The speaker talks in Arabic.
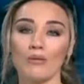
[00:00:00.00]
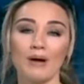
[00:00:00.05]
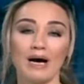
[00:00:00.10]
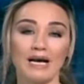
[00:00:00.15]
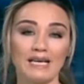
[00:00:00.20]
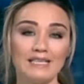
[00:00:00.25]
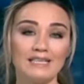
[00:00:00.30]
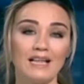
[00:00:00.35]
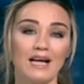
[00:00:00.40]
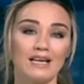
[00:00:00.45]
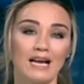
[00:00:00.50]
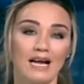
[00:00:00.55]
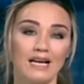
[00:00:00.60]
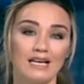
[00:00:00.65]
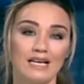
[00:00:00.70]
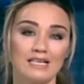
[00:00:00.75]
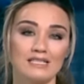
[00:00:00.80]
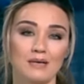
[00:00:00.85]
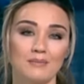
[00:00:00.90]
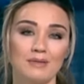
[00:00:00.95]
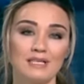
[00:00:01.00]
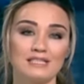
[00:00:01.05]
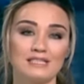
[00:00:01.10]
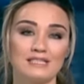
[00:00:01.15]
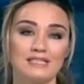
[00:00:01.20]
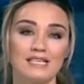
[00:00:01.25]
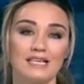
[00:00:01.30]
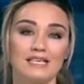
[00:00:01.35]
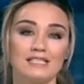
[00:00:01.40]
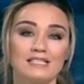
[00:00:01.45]
وبعيدا عن الأزمات
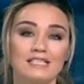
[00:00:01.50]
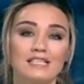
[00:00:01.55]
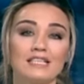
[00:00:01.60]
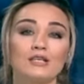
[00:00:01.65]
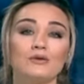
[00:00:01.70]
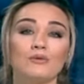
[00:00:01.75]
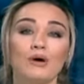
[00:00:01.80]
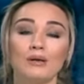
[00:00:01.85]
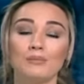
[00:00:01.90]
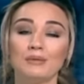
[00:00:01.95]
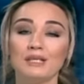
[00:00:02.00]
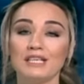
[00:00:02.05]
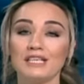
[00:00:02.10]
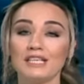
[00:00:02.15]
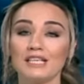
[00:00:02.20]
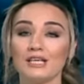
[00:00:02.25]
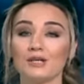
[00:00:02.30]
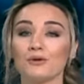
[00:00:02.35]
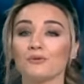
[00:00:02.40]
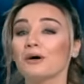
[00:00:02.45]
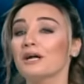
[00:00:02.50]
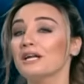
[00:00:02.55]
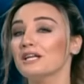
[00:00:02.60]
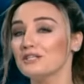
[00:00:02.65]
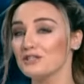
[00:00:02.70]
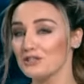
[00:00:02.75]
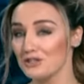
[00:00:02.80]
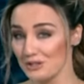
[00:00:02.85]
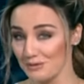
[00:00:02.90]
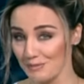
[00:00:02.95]
السياسية والبيئية
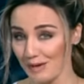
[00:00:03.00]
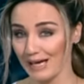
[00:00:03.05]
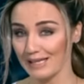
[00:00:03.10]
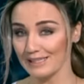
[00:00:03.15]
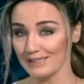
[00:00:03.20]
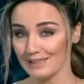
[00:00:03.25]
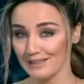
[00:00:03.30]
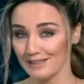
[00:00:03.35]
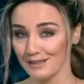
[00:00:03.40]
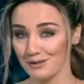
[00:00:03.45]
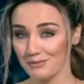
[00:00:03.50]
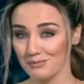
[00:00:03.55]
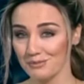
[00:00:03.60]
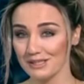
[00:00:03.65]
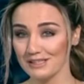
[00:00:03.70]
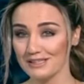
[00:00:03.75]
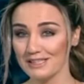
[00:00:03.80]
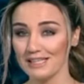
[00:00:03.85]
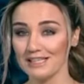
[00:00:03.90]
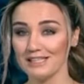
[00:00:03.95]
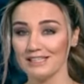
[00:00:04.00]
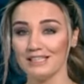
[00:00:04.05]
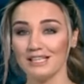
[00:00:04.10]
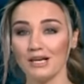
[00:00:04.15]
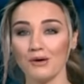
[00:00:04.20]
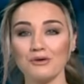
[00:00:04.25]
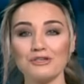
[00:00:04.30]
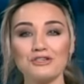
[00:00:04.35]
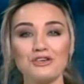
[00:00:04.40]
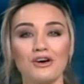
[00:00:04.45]
والاجتماعية ننتقل
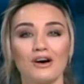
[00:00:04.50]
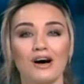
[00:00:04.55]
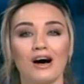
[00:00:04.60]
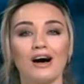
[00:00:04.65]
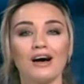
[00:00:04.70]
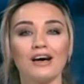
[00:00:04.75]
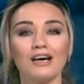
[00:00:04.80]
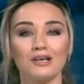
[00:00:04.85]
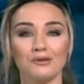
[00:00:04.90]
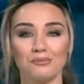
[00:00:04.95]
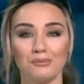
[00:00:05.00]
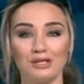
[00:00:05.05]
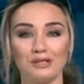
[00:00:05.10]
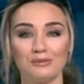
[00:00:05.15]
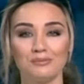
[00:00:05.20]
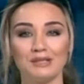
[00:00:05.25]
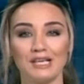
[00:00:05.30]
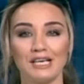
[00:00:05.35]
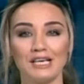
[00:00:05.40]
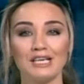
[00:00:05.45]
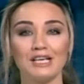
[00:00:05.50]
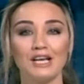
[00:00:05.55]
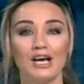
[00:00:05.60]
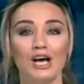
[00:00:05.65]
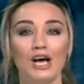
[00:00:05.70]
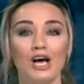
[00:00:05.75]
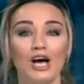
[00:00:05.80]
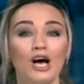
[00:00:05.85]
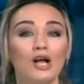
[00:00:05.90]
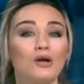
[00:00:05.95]
إلى وجه آخر من لبنان
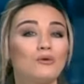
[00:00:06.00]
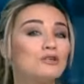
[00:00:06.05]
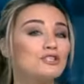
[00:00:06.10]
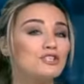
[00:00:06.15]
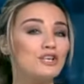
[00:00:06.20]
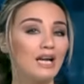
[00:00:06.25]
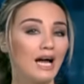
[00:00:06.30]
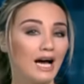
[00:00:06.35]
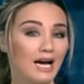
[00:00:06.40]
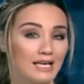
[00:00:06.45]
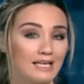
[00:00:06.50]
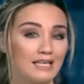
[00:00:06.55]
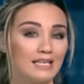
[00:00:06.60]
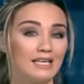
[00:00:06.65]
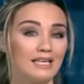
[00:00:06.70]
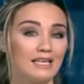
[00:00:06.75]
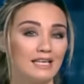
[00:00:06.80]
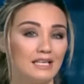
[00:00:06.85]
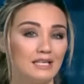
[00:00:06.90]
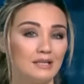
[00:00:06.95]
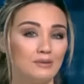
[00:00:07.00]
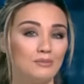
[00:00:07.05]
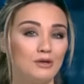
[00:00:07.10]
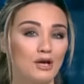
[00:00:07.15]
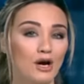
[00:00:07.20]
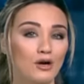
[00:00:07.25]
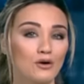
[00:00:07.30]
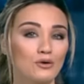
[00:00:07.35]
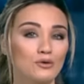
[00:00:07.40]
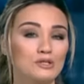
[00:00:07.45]
الوجه الحقيقي اللي
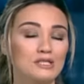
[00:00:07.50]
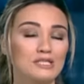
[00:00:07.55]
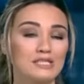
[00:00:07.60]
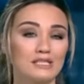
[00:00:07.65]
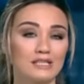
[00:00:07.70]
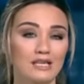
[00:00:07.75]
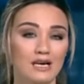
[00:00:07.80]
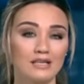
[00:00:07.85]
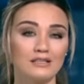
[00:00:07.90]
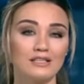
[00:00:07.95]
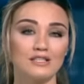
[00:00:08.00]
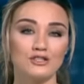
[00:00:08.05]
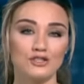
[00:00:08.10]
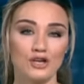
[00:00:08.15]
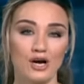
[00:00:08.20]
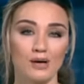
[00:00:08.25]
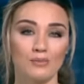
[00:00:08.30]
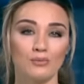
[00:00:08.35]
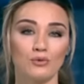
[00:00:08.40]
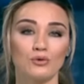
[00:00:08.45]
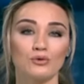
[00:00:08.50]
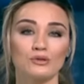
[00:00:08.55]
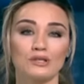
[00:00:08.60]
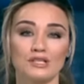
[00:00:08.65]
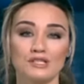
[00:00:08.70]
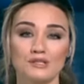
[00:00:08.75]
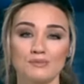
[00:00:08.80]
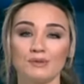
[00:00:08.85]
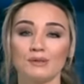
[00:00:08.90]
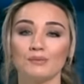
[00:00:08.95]
بيعكس إرادة شعبه
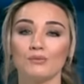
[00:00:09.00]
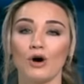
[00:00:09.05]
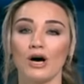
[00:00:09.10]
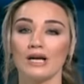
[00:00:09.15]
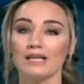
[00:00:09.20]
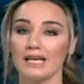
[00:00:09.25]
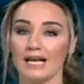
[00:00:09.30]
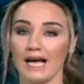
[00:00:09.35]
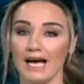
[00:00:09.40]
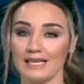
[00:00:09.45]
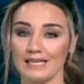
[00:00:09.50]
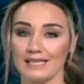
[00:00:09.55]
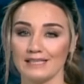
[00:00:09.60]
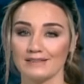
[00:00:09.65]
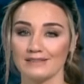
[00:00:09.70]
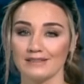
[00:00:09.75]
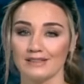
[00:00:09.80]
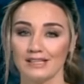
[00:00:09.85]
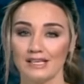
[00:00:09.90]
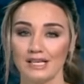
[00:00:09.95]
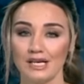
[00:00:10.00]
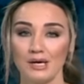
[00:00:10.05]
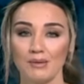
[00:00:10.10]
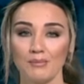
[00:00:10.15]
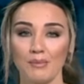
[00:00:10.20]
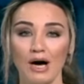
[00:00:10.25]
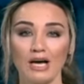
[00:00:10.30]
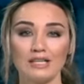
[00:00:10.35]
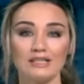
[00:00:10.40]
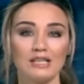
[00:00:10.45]
وتصميمه على الحياة
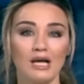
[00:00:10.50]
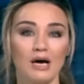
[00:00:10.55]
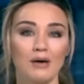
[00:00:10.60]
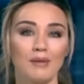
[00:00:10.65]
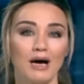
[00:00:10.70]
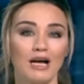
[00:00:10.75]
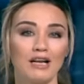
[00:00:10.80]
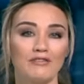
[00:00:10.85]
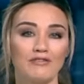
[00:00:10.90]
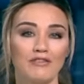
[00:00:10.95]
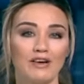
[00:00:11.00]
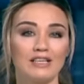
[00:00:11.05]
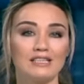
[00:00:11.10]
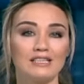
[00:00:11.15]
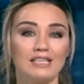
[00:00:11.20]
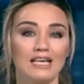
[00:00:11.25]
محطة مع الفن